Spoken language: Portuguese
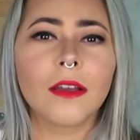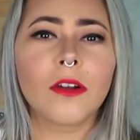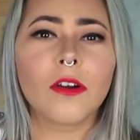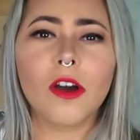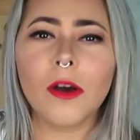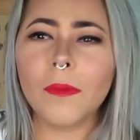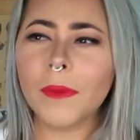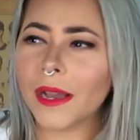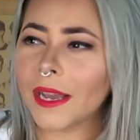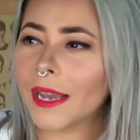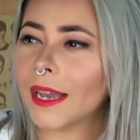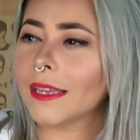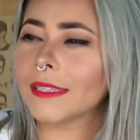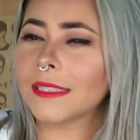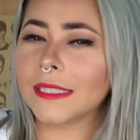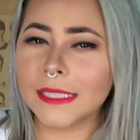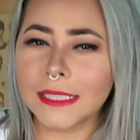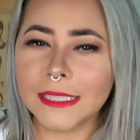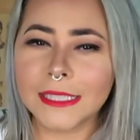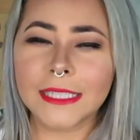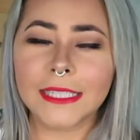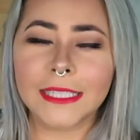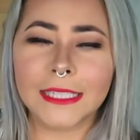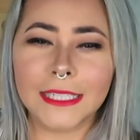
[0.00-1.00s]
Como a
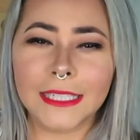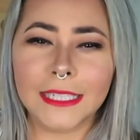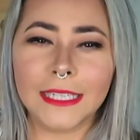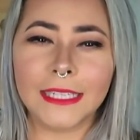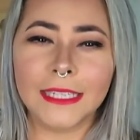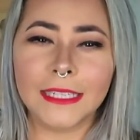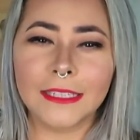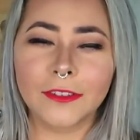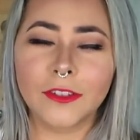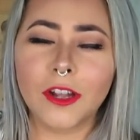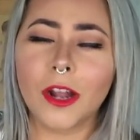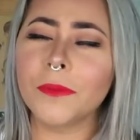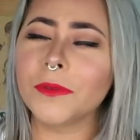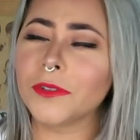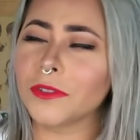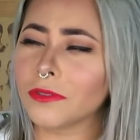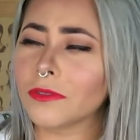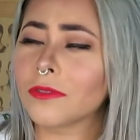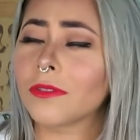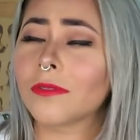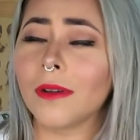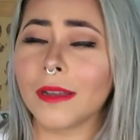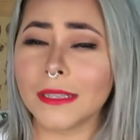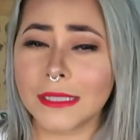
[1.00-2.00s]
Cassinha aqui dorme
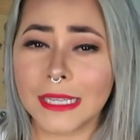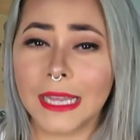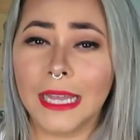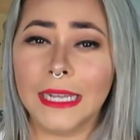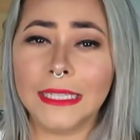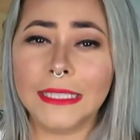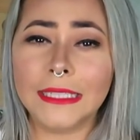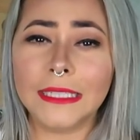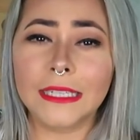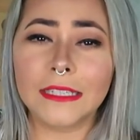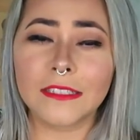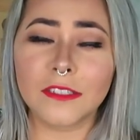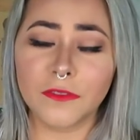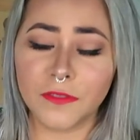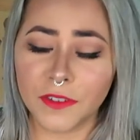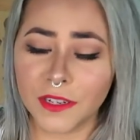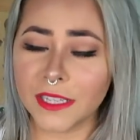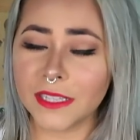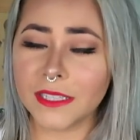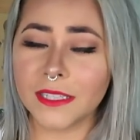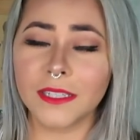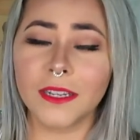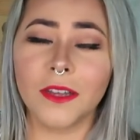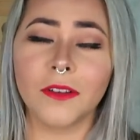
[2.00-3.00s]
junto com as galinhas, eu
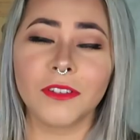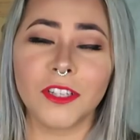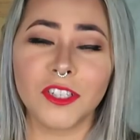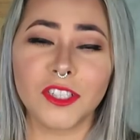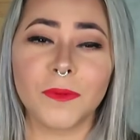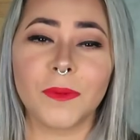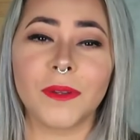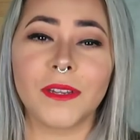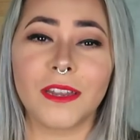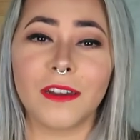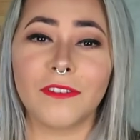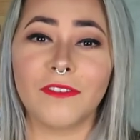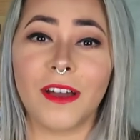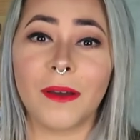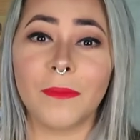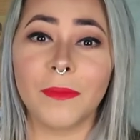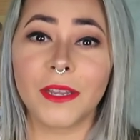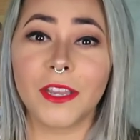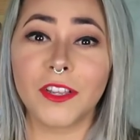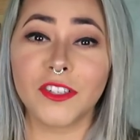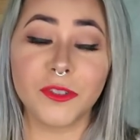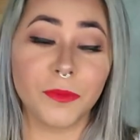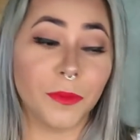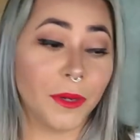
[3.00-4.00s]
falei assim, não, deixa pra gravar
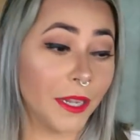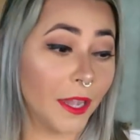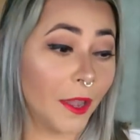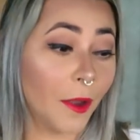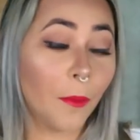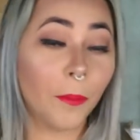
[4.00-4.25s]
amanhã de manhã.